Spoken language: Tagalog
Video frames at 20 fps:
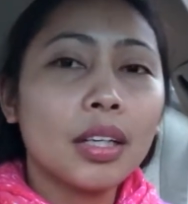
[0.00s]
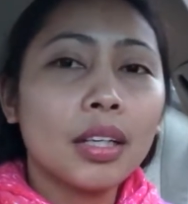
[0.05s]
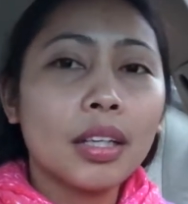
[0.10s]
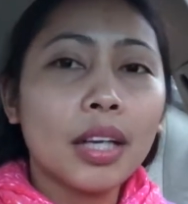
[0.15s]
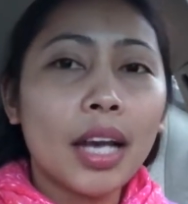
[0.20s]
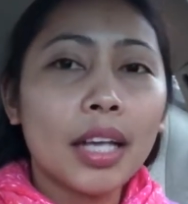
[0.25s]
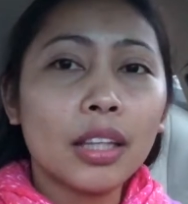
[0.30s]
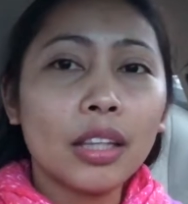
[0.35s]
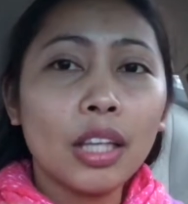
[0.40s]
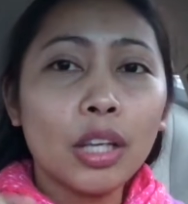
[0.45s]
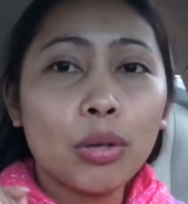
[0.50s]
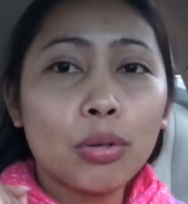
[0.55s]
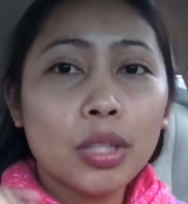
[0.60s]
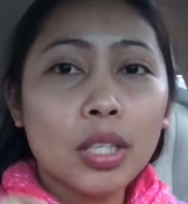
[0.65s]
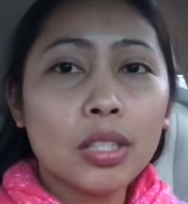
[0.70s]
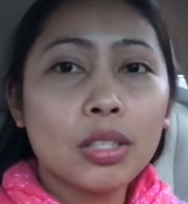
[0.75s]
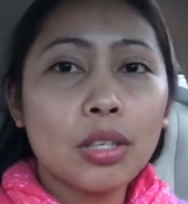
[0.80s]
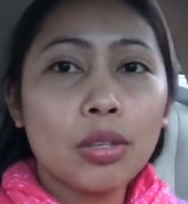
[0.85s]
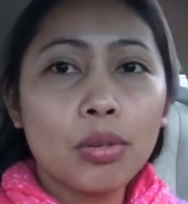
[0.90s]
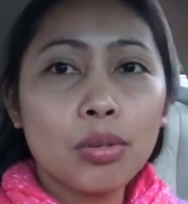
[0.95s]
kahit hindi ko
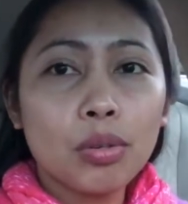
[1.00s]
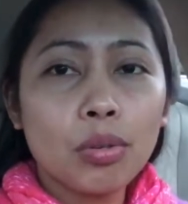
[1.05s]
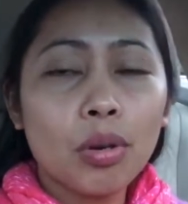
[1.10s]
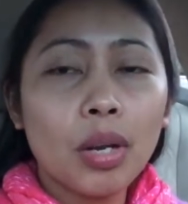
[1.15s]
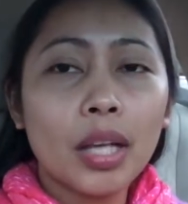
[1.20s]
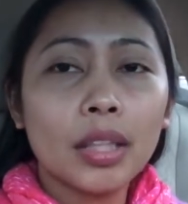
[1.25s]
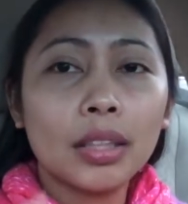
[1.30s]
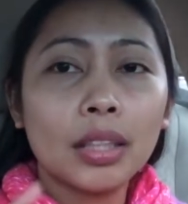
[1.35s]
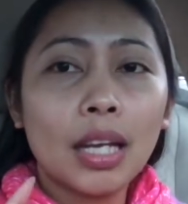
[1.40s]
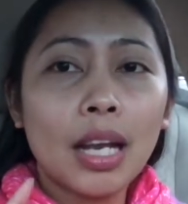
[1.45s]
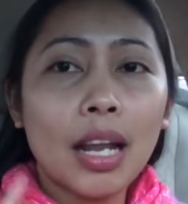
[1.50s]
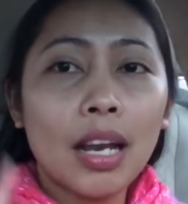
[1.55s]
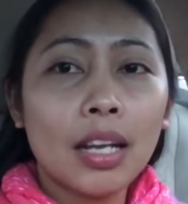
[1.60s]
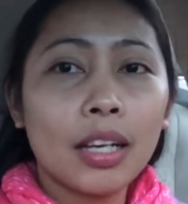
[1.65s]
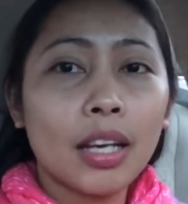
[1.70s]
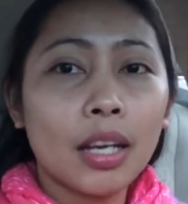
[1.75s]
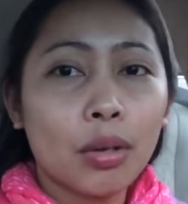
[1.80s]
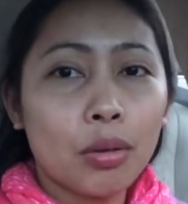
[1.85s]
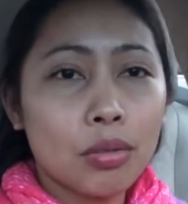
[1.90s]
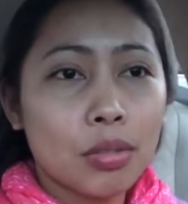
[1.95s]
siya sinusulat
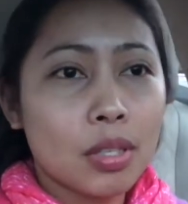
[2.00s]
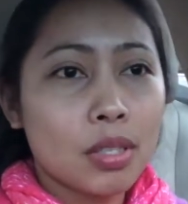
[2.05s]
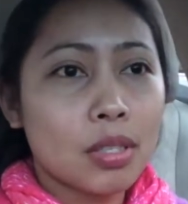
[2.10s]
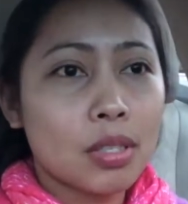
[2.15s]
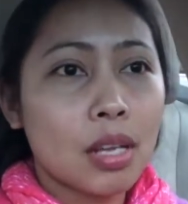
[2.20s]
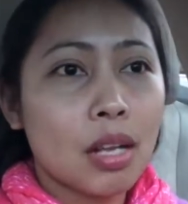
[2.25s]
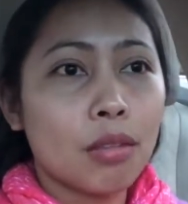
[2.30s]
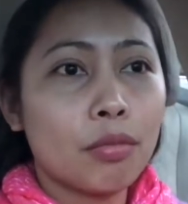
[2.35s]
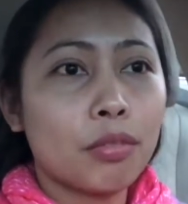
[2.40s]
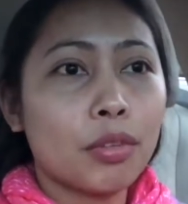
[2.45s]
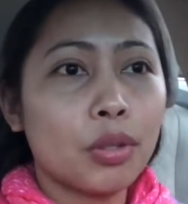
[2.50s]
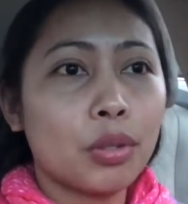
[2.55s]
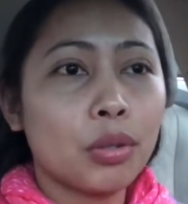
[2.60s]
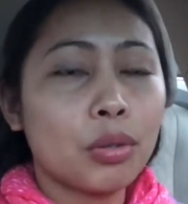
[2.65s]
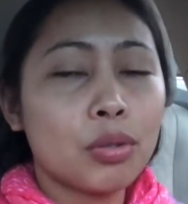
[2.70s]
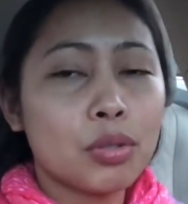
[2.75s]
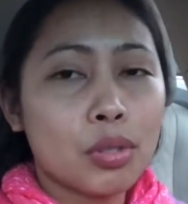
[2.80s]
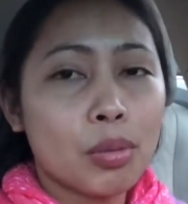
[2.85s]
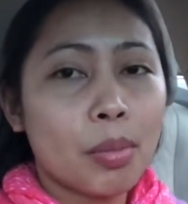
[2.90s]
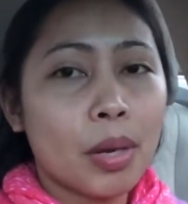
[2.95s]
nilalagay ko sa cellphone
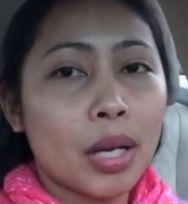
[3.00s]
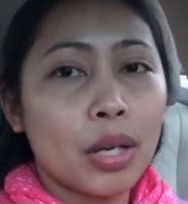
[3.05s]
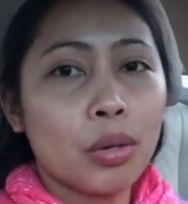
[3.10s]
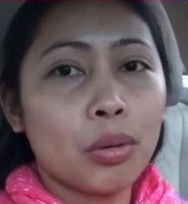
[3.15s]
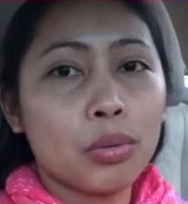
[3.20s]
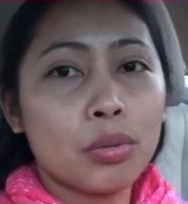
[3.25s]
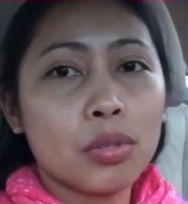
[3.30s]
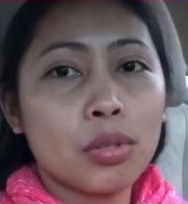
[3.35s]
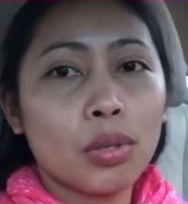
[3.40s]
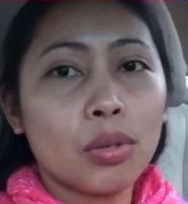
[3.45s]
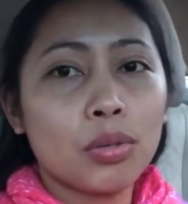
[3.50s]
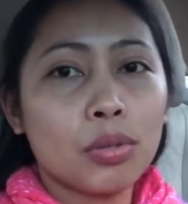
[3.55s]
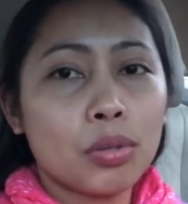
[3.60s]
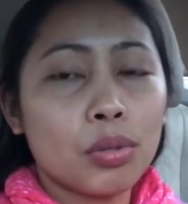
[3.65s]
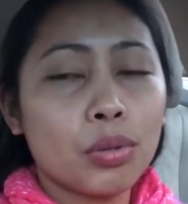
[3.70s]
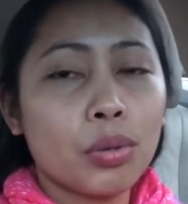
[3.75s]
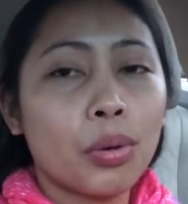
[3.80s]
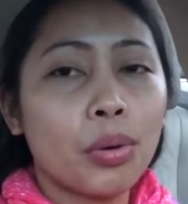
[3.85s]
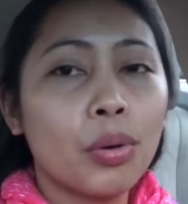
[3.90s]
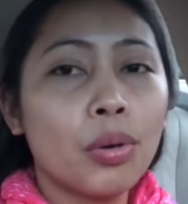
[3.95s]
ko sa mga notes ko
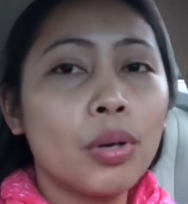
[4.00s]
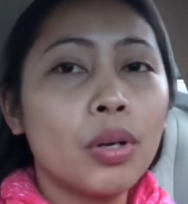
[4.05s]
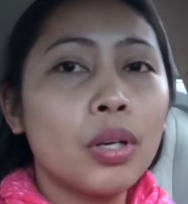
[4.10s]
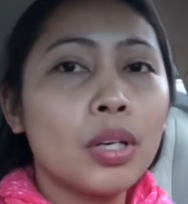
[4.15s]
so